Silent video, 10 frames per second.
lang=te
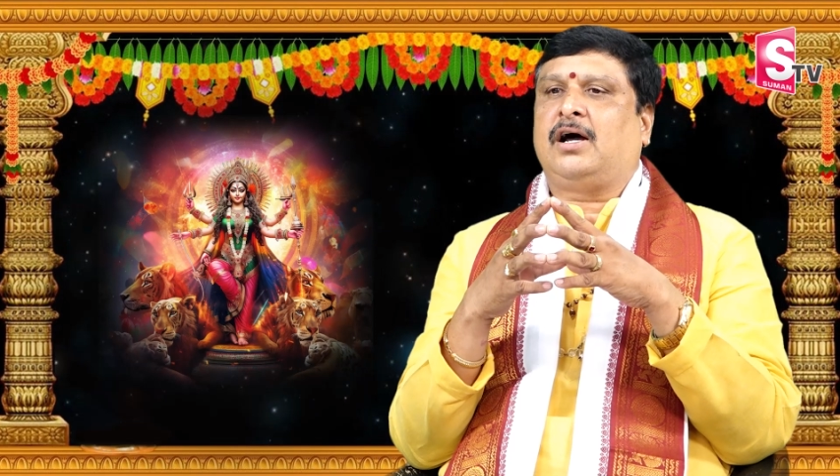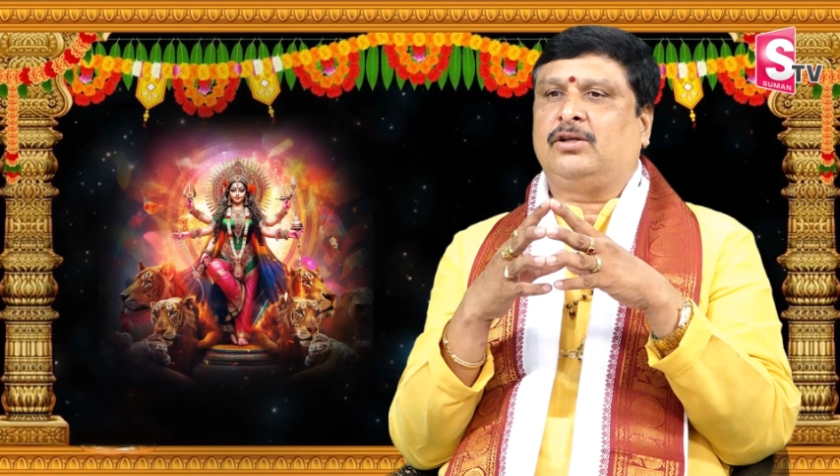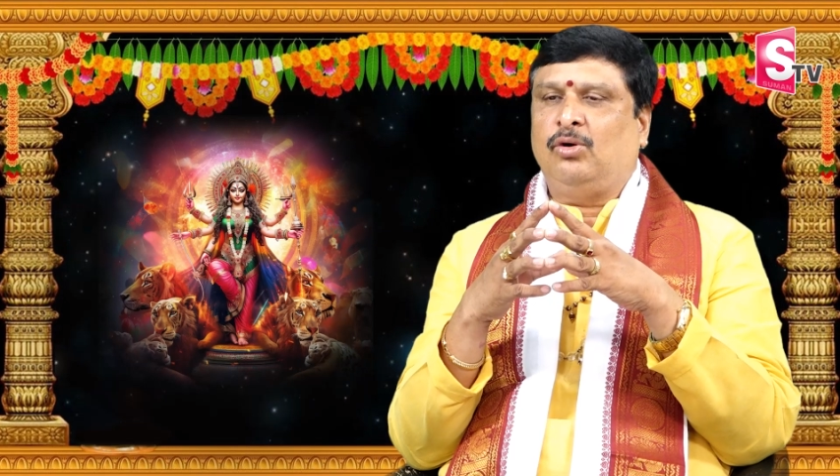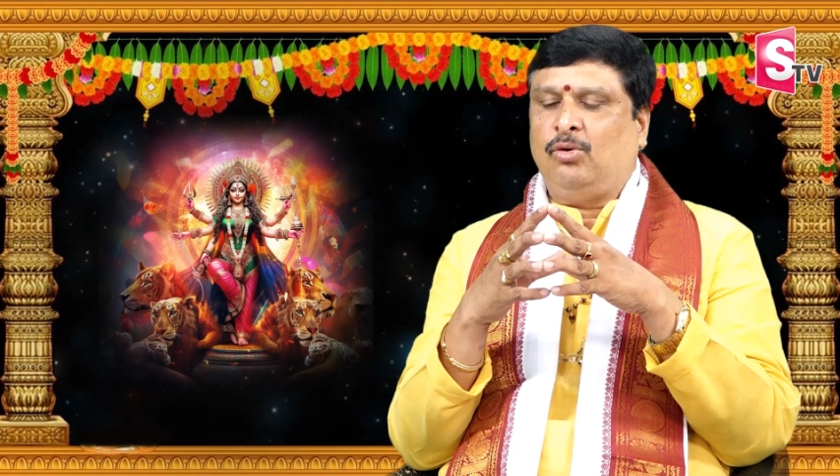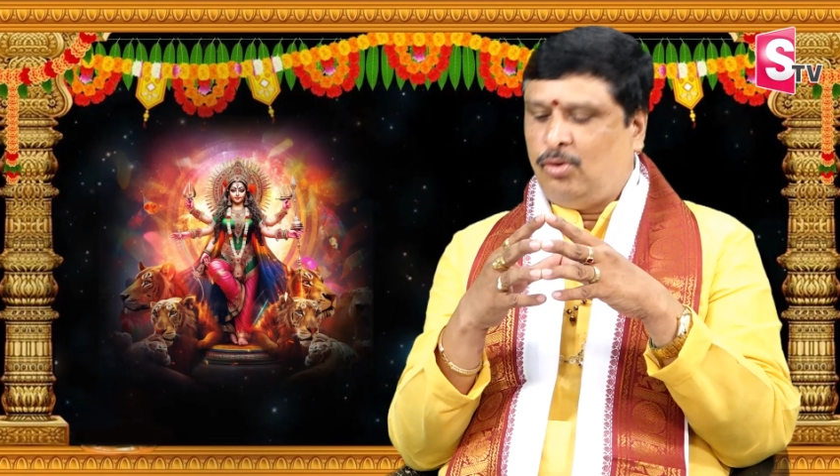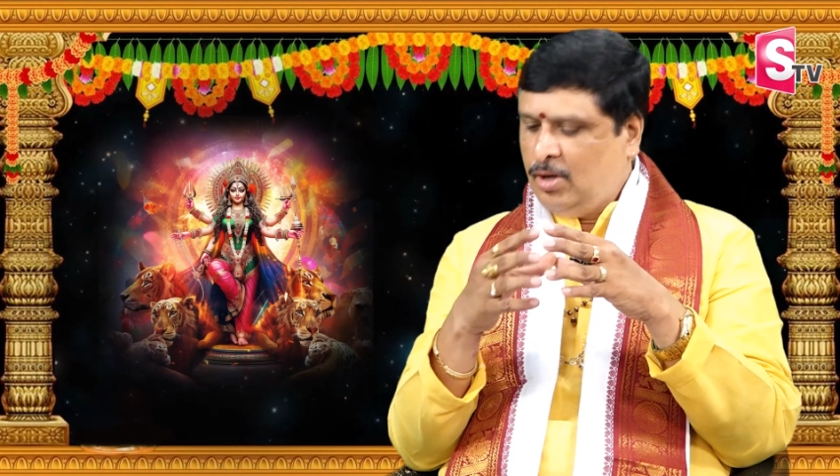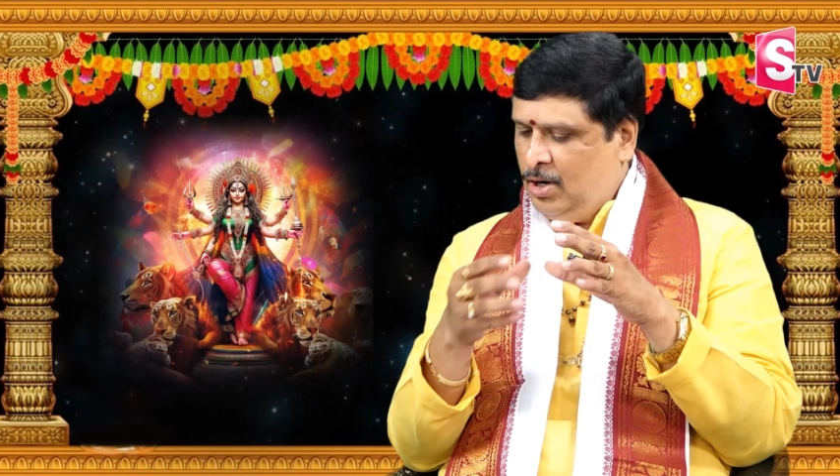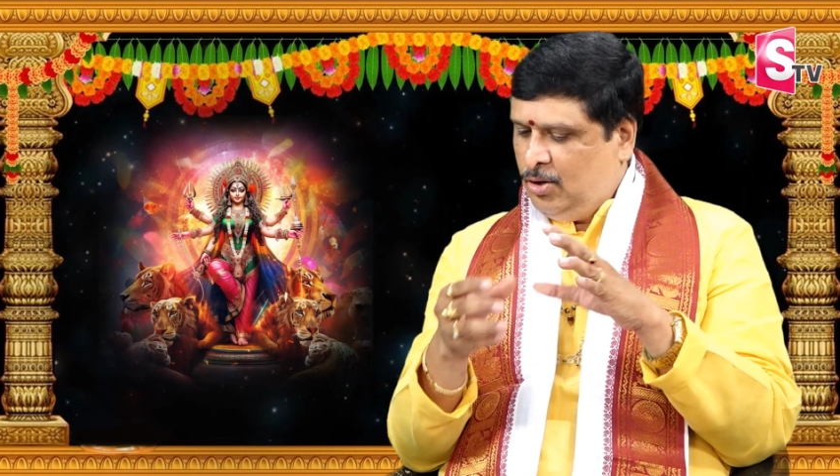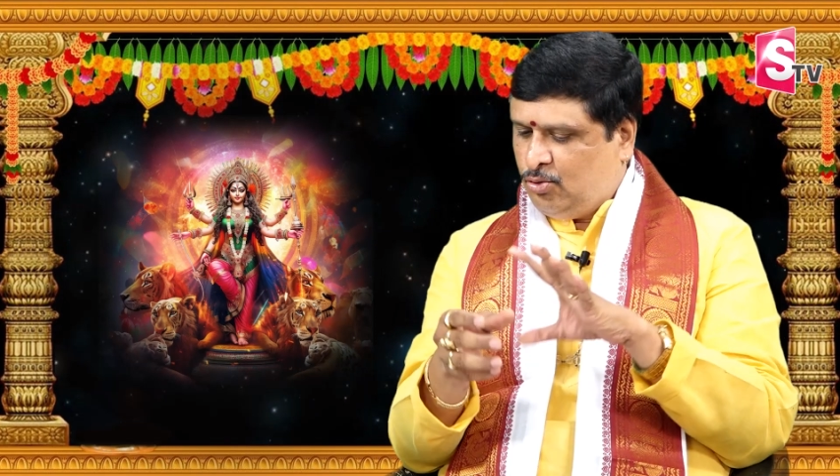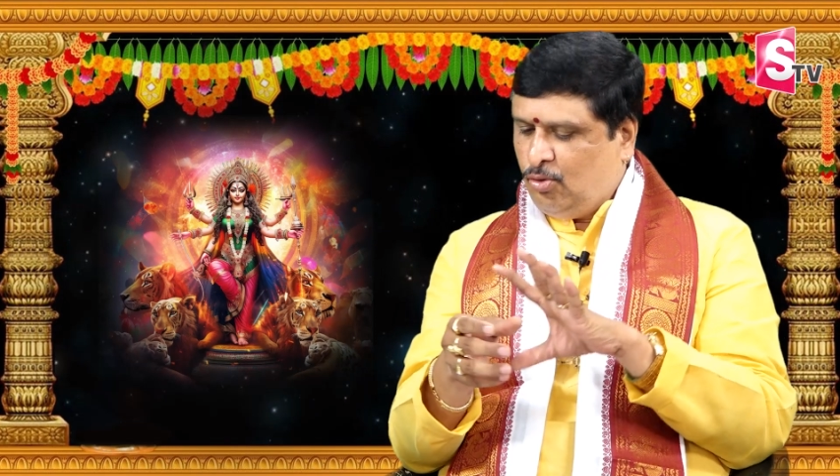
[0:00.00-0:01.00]
గాజులు
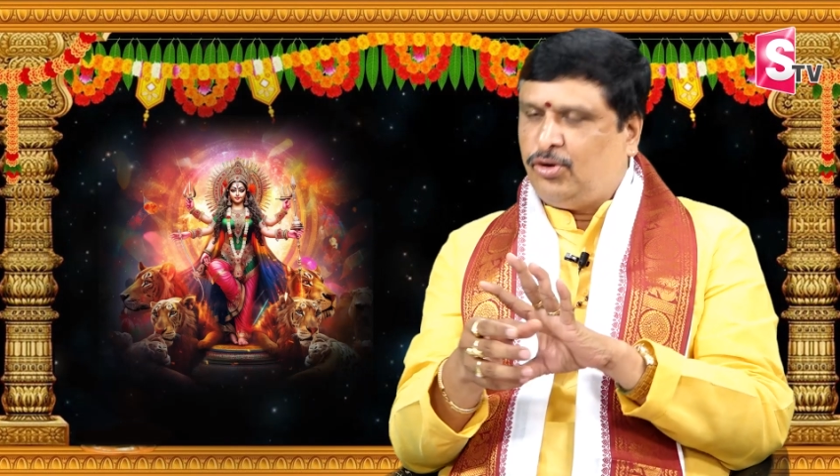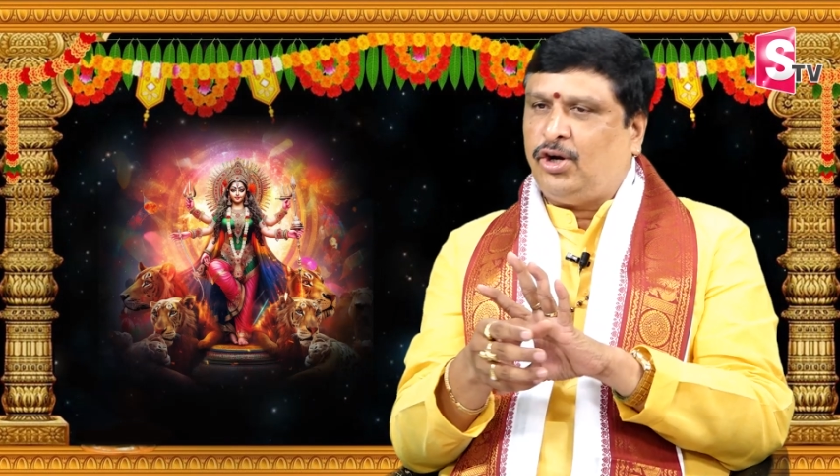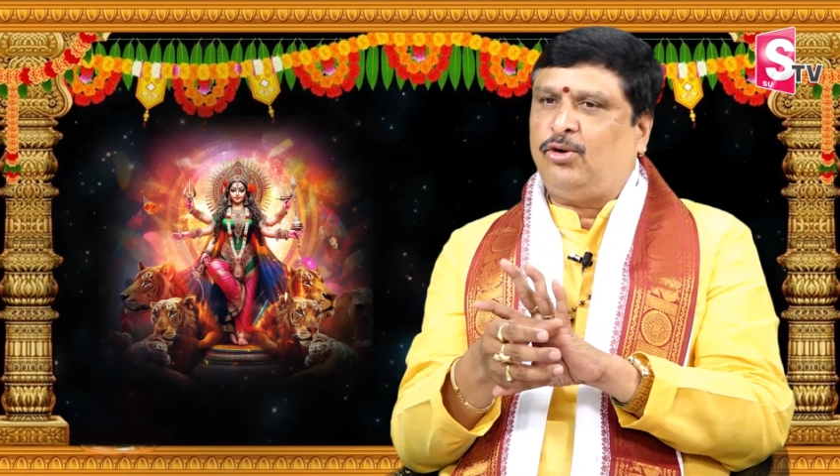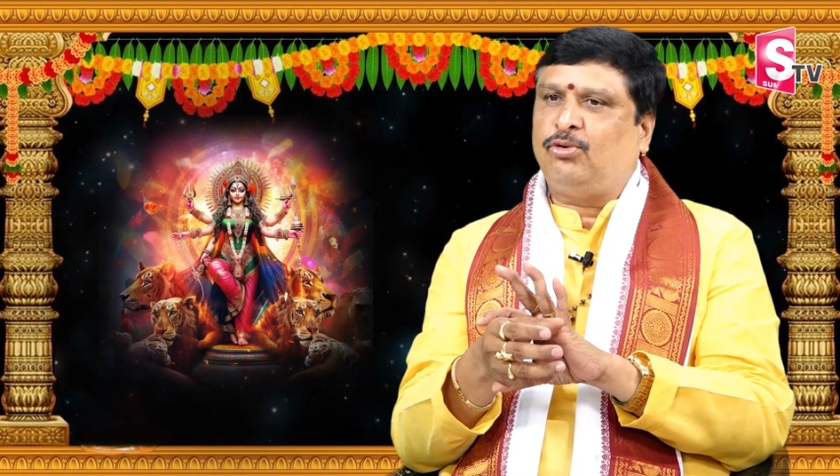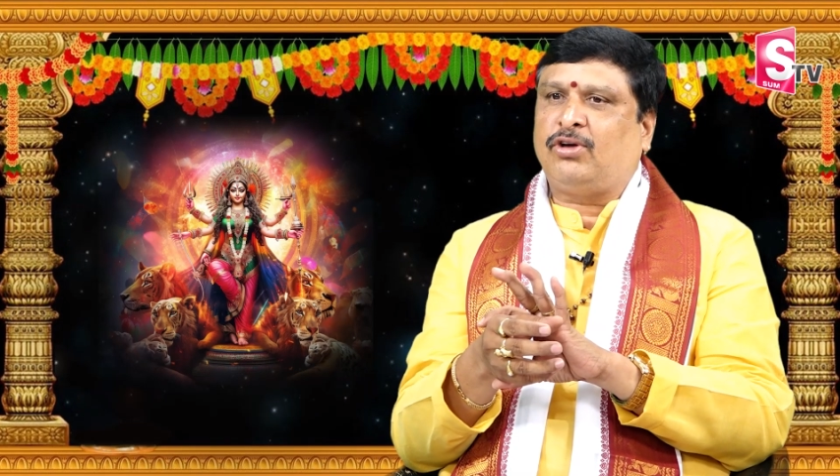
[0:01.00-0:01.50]
ట్వంటీ టూ